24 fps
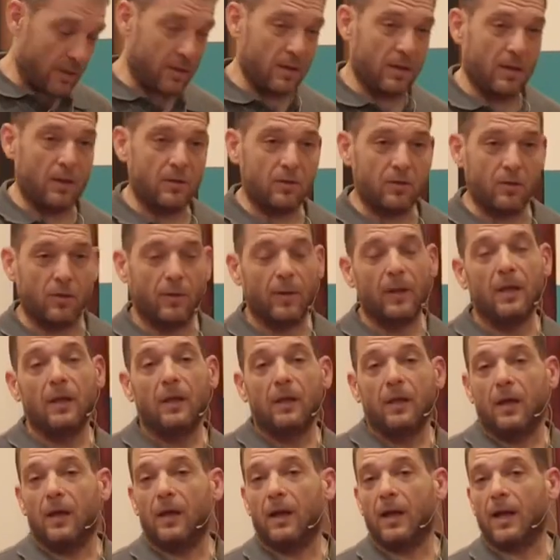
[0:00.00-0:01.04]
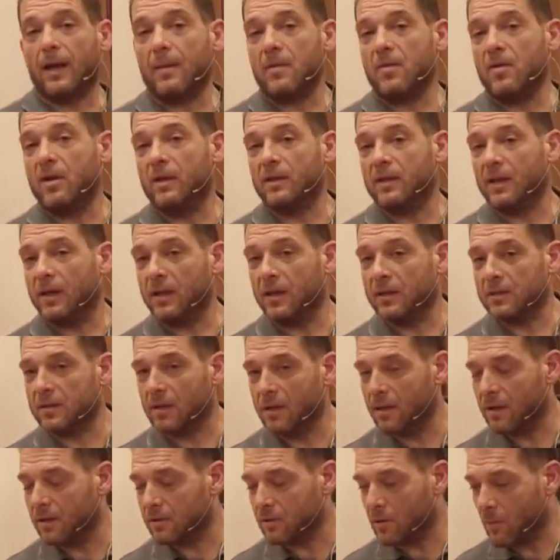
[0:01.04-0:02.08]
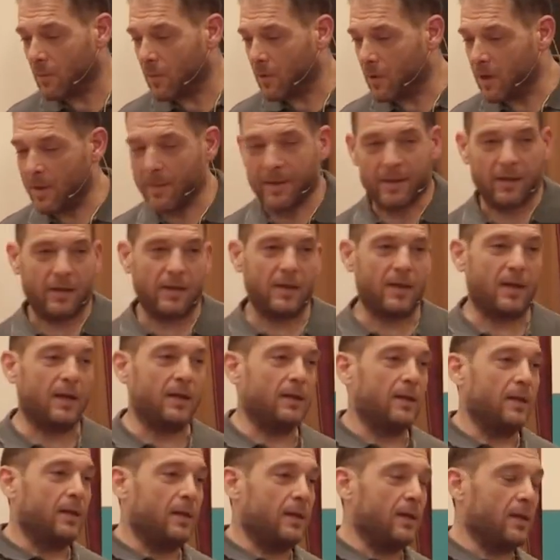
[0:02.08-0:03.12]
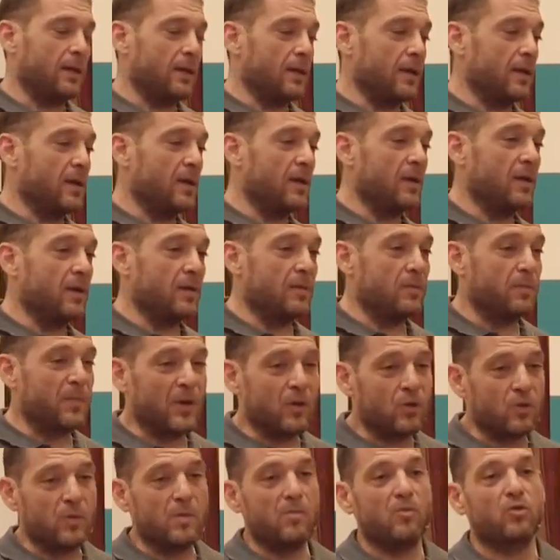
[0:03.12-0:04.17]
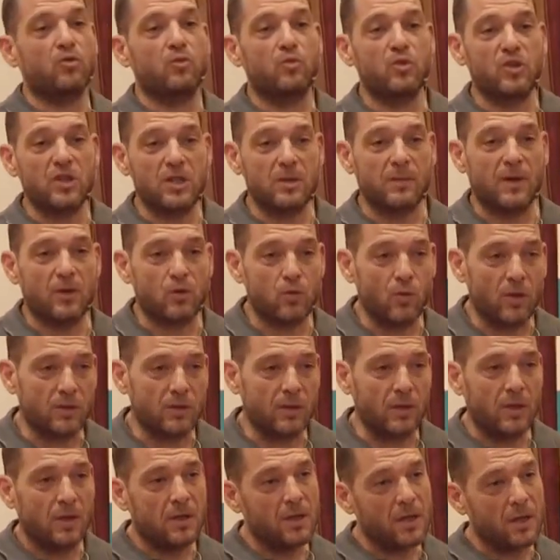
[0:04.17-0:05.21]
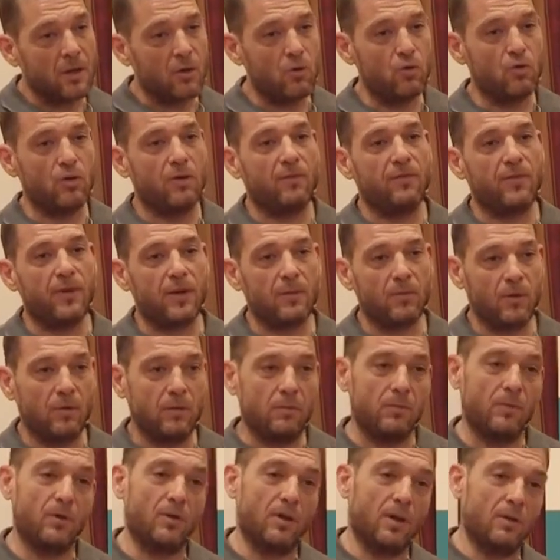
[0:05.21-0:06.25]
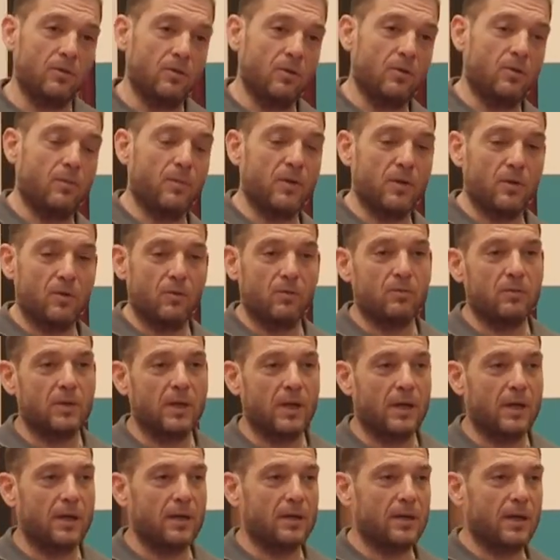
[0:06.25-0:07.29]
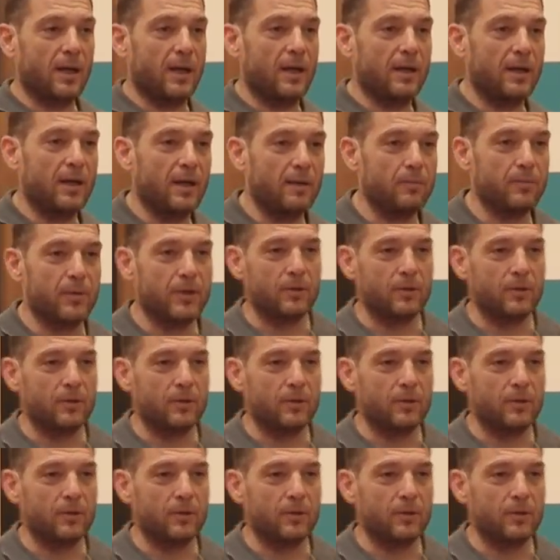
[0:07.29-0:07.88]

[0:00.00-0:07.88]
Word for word: accidentó. En la camioneta se le estropeó la batería. Eh, pero tuvimos muchísima suerte, ninguno enfermó. Bueno, Antonio pilló una cagalera,